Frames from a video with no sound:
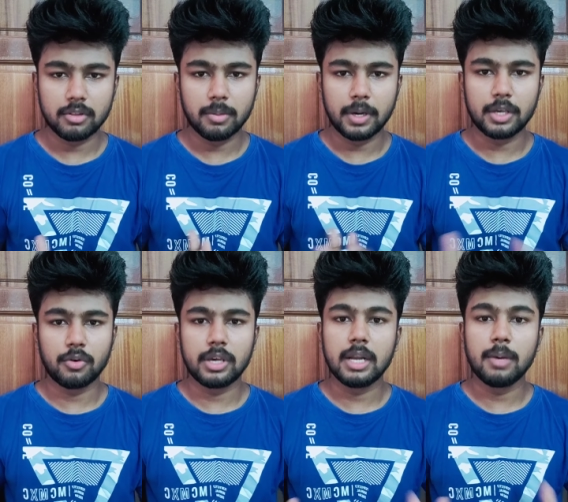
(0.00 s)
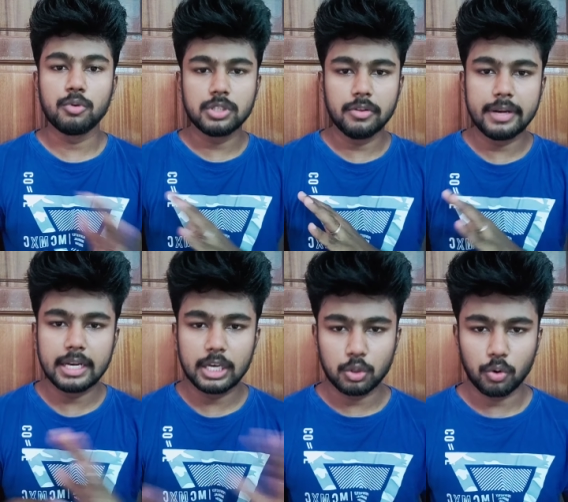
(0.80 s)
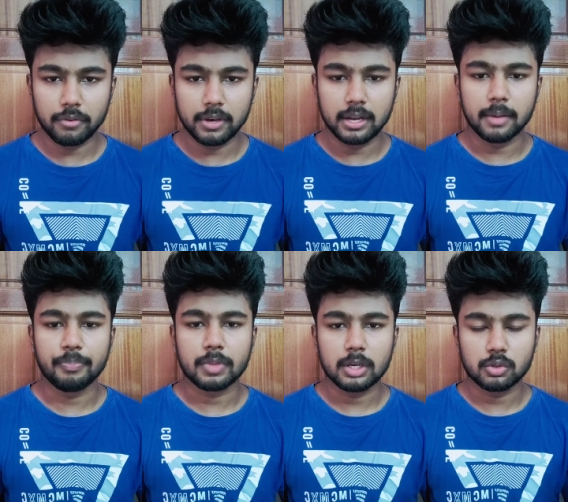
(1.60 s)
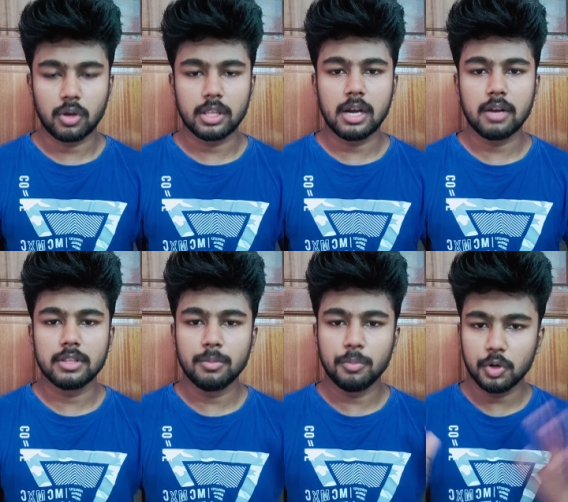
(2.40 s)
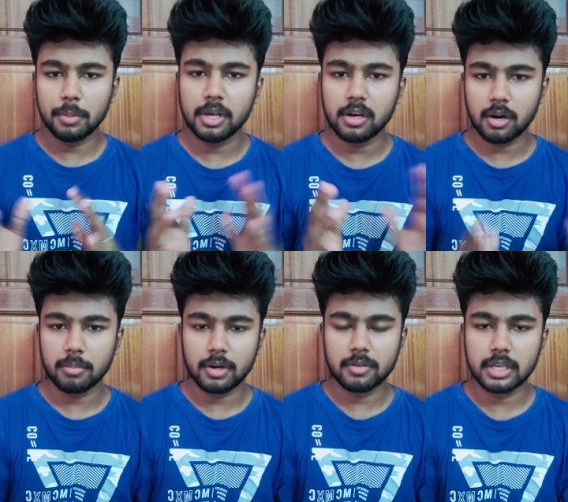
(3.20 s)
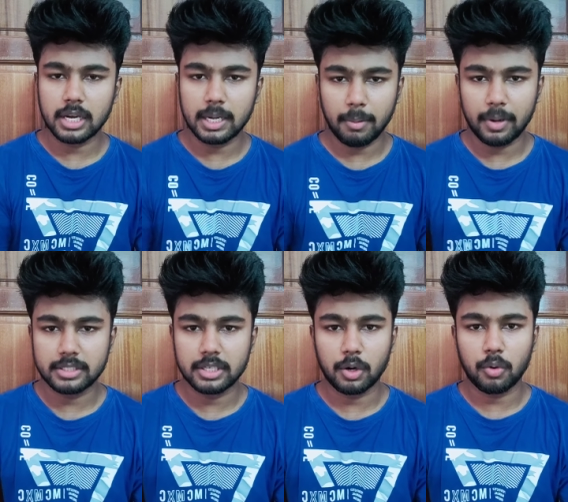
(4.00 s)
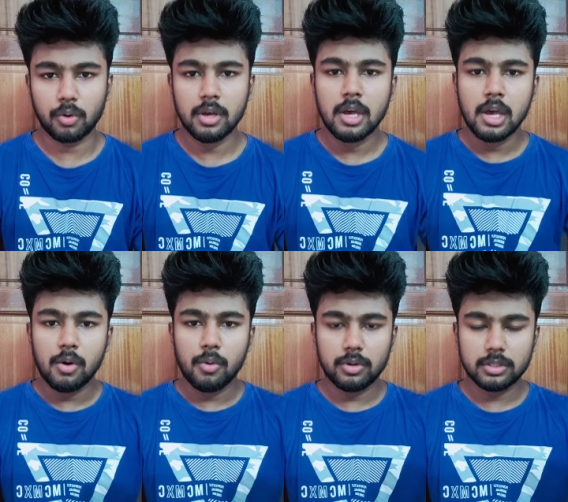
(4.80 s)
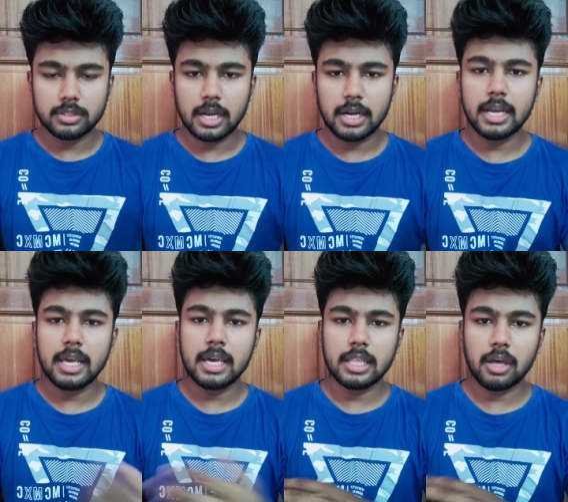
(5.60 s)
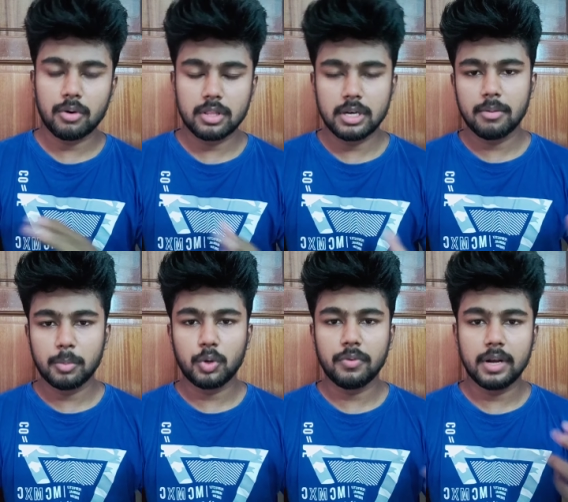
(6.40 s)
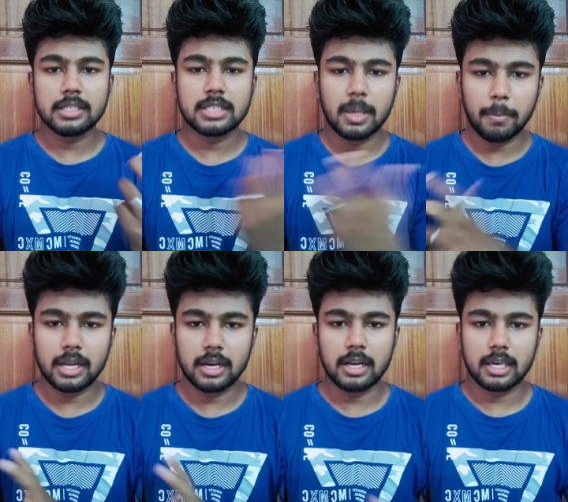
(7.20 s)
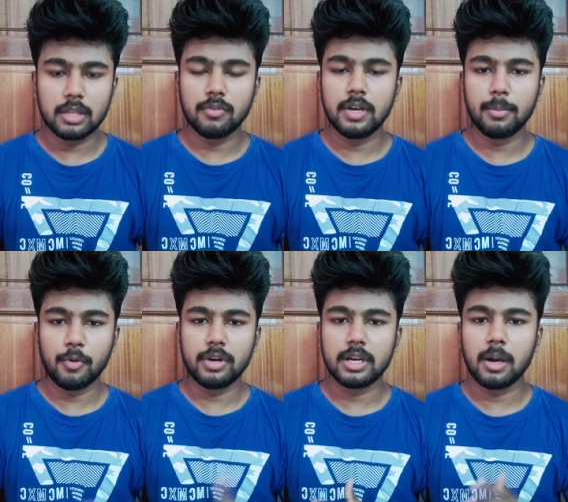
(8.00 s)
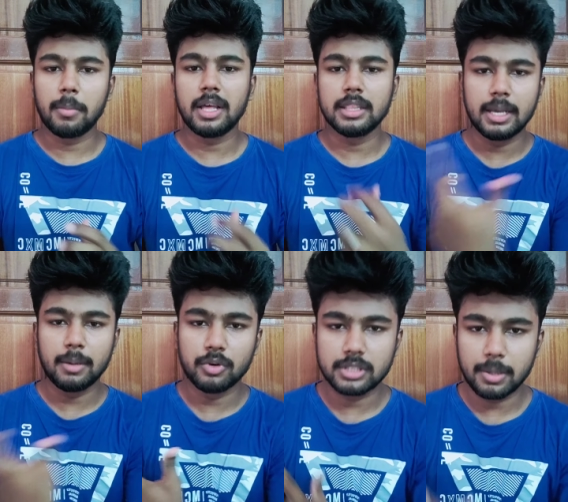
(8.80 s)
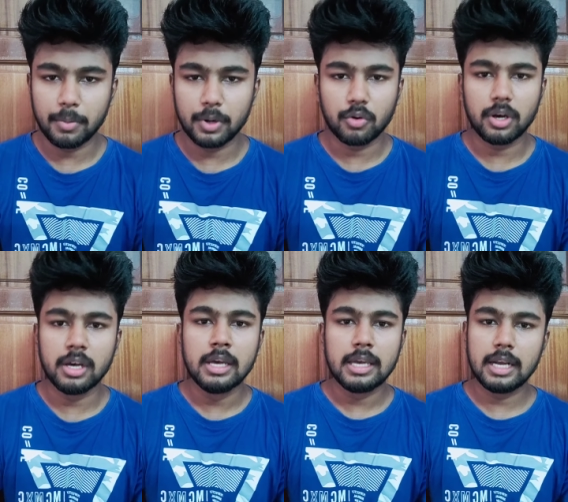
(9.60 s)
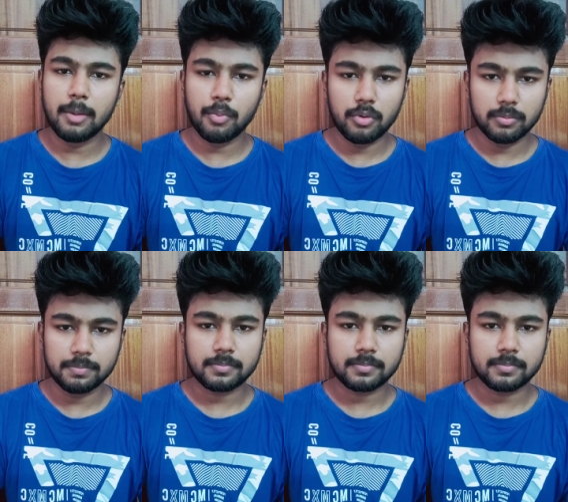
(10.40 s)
வந்து படிக்கணும் ஏன்னா புக்ஸ் இது வரைக்கும் நீங்கள் தொடவே இல்லை ஸோ அதனால் வந்து மூன்றரை மணி நேரம் நாலு மணி நேரம் வந்து கண்டிப்பாக படிச்சே ஆகணும் ஒரு சண்டே ஏதாவது ஒரு இது டே மட்டும் வேணால் ஸ்கிப் பண்ணிக்கலாம் நீங்கள் எதுவும் வெளியே போக வேண்டியிருக்கு அப்படின்னா அந்த டே மட்டும் ஸ்கிப் பண்ணிக்கோங்க ஏன்னா இப்போது